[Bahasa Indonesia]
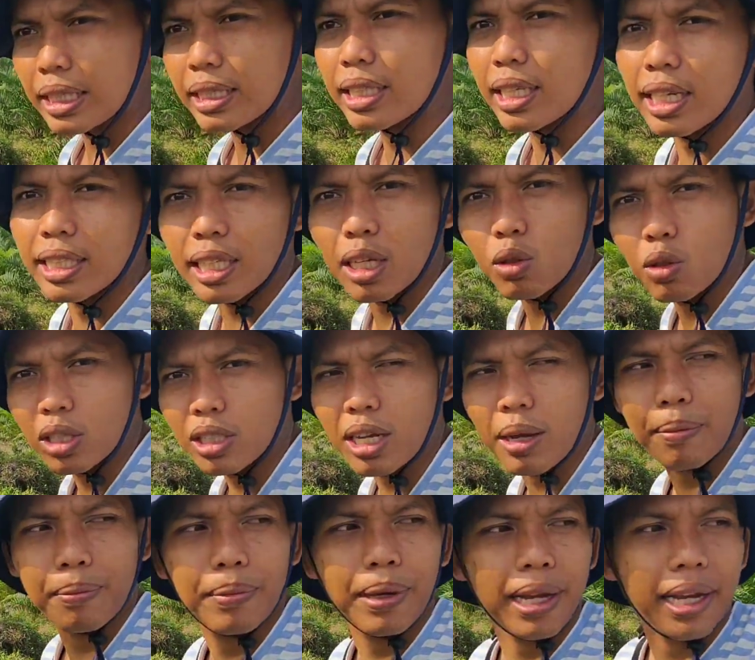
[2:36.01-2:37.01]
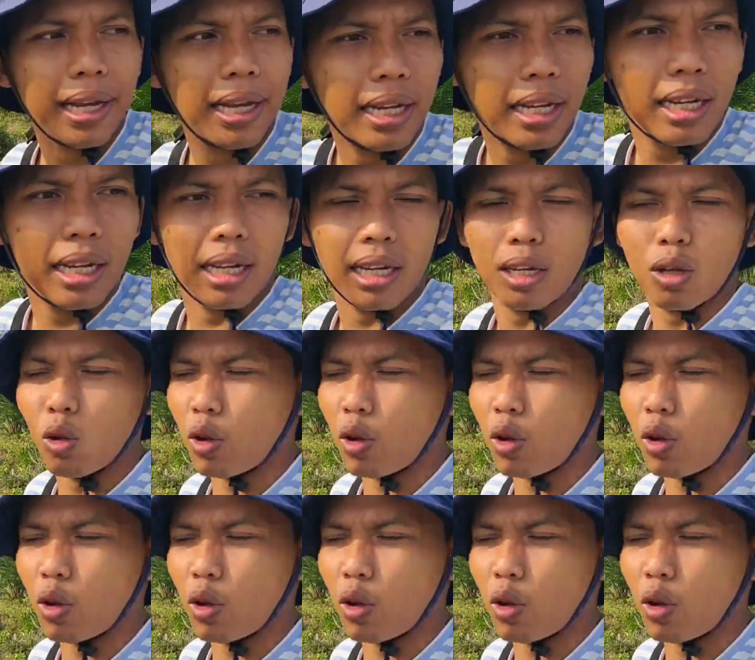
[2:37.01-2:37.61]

yang jelas saya sudah sampai uh,